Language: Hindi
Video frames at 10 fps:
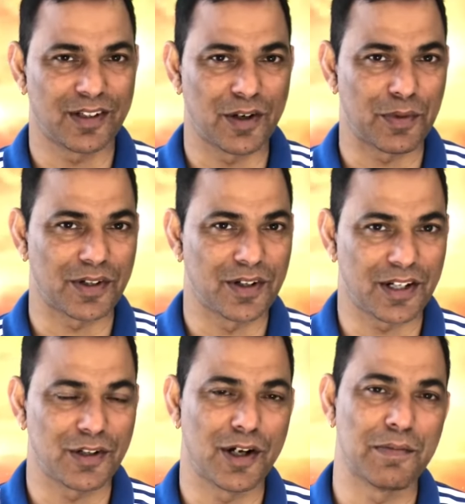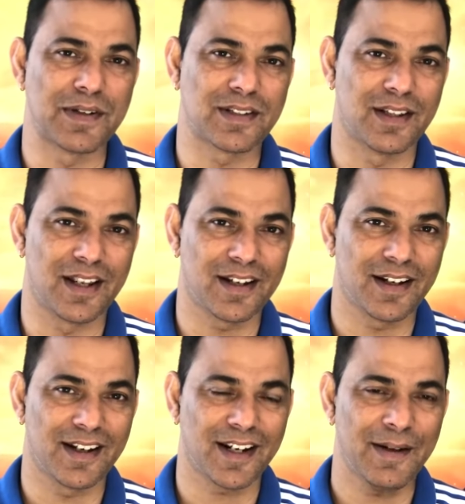ये अपॉर्चुनिटी जो है मिस नहीं
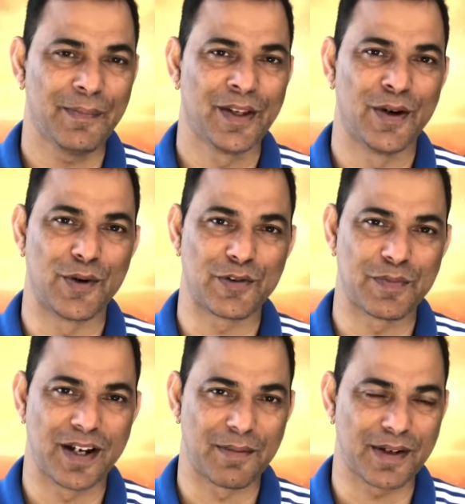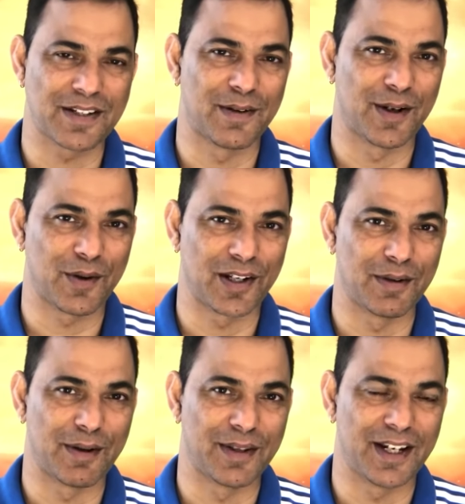करेंगे और उसमें आपके सवालों का
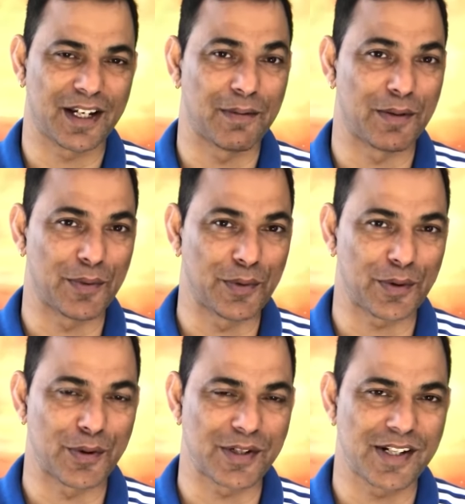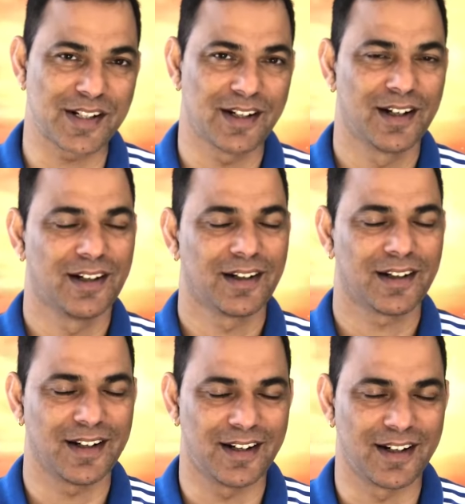जवाब देने की भरपूर कोशिश
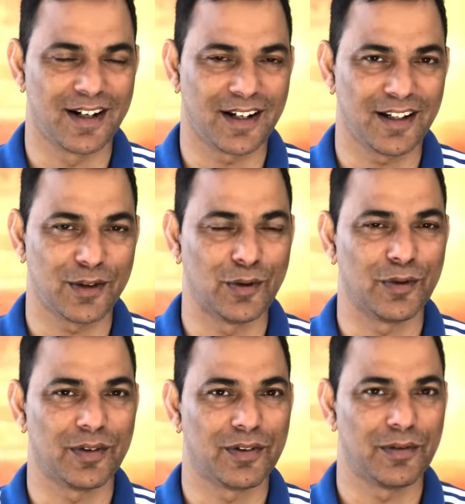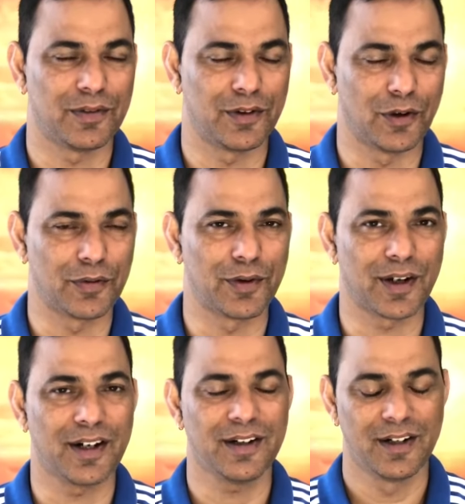की जाएगी तो डोंट
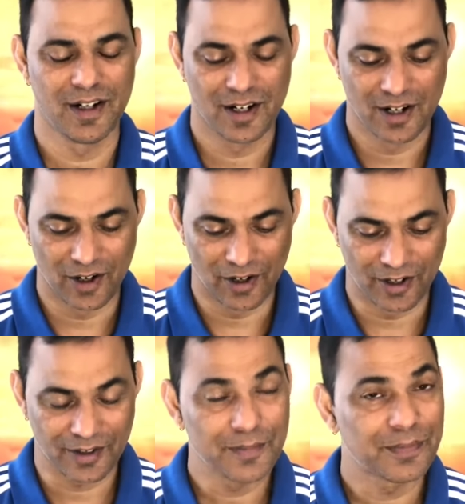फॉरगेट और